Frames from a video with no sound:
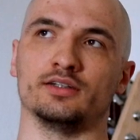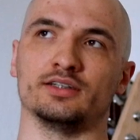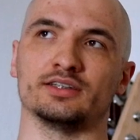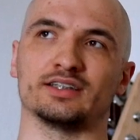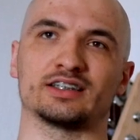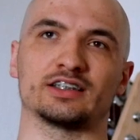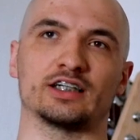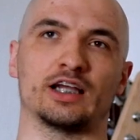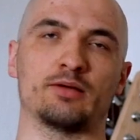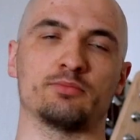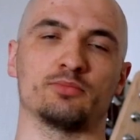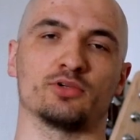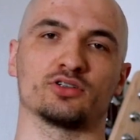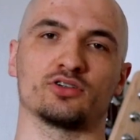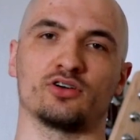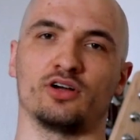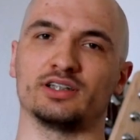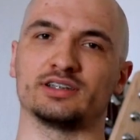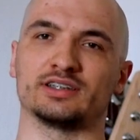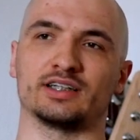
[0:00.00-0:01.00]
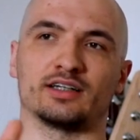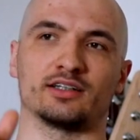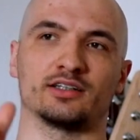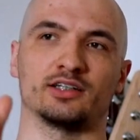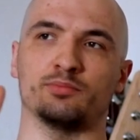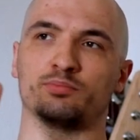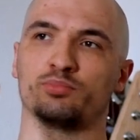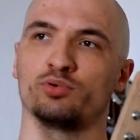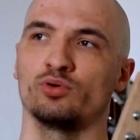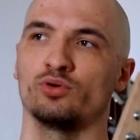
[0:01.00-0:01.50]
Nie zacząłem od końca
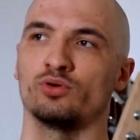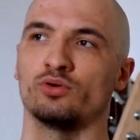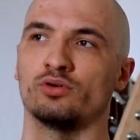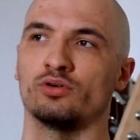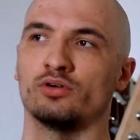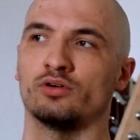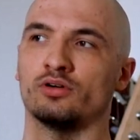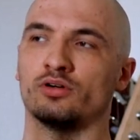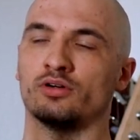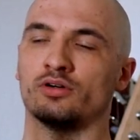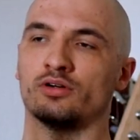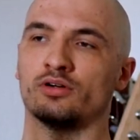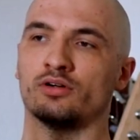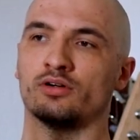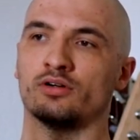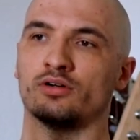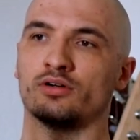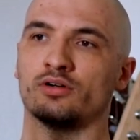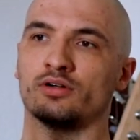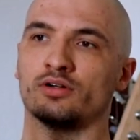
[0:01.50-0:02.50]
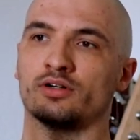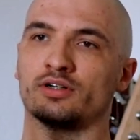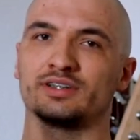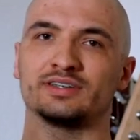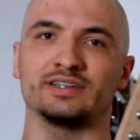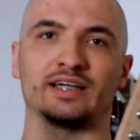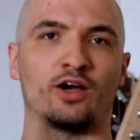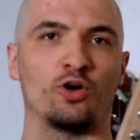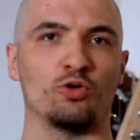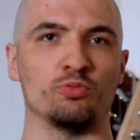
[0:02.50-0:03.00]
typu
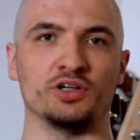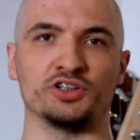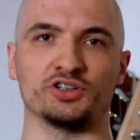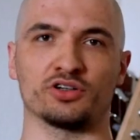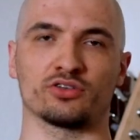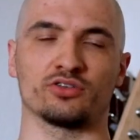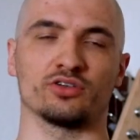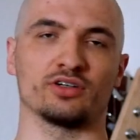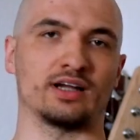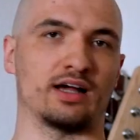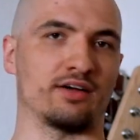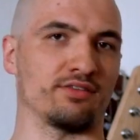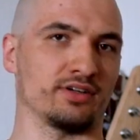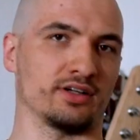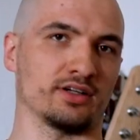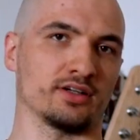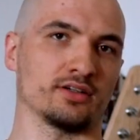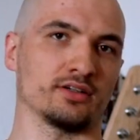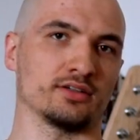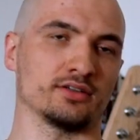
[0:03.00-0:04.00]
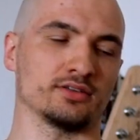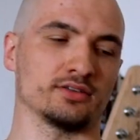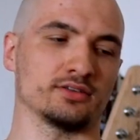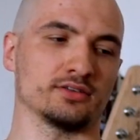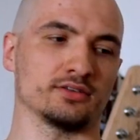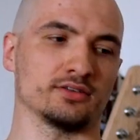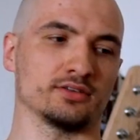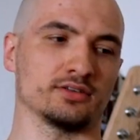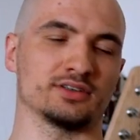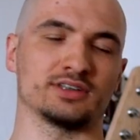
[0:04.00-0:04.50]
chcę umieć ortografię,
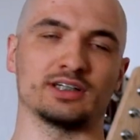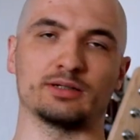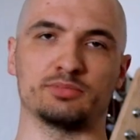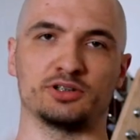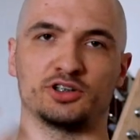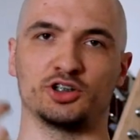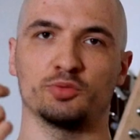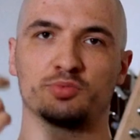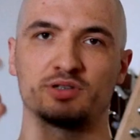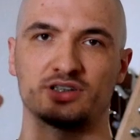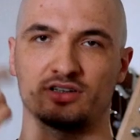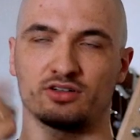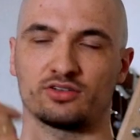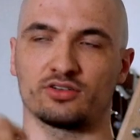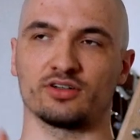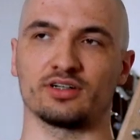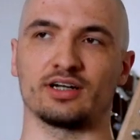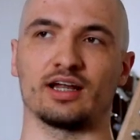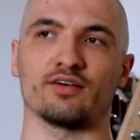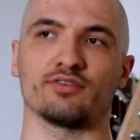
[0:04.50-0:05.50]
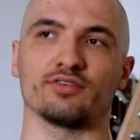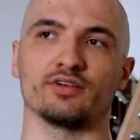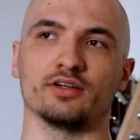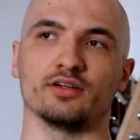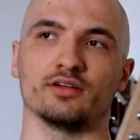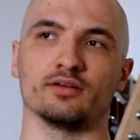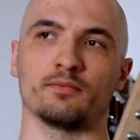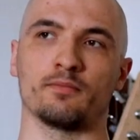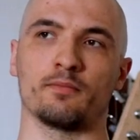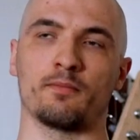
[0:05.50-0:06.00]
chcę być dobry z ortografii.